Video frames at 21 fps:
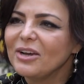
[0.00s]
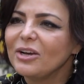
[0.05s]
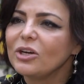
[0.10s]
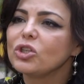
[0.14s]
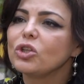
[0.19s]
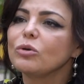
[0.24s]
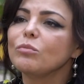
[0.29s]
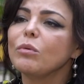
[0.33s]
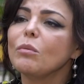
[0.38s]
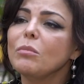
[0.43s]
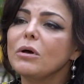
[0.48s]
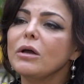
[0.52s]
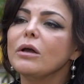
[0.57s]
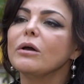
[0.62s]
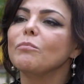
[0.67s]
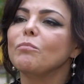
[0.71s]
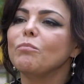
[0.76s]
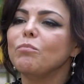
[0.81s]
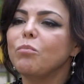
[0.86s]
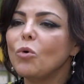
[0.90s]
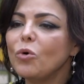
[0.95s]
чтобы мы
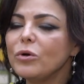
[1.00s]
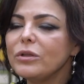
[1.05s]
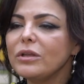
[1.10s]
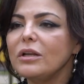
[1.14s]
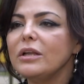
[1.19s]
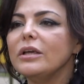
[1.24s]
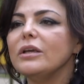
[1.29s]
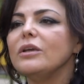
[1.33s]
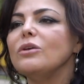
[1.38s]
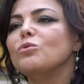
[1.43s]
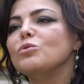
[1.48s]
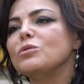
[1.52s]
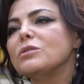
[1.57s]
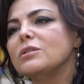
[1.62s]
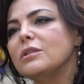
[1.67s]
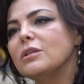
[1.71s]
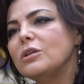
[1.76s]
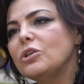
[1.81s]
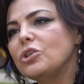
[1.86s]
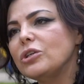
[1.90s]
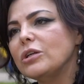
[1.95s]
поняли и
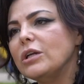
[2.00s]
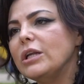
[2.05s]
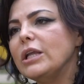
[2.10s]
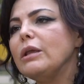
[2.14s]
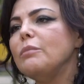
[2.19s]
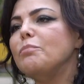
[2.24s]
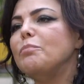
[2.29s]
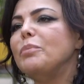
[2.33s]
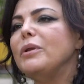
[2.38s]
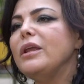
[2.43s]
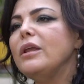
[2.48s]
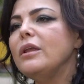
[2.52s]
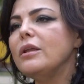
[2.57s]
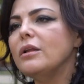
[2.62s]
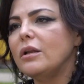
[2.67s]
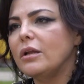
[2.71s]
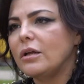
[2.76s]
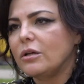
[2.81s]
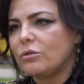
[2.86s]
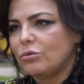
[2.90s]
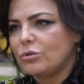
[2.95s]
услышали и
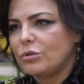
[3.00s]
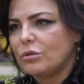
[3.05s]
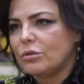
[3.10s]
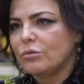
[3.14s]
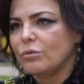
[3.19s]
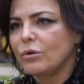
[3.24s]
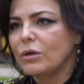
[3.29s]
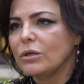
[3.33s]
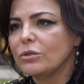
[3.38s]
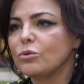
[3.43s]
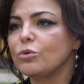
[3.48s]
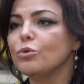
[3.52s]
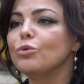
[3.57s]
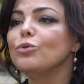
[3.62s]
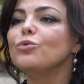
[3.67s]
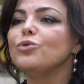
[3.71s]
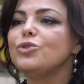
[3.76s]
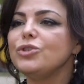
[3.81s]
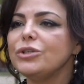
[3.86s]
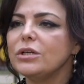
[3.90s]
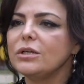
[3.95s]
приняли эту ситуацию,
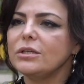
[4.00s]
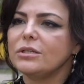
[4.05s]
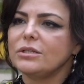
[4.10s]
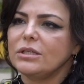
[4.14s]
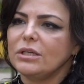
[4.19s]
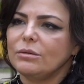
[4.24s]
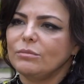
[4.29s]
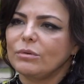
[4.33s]
научились с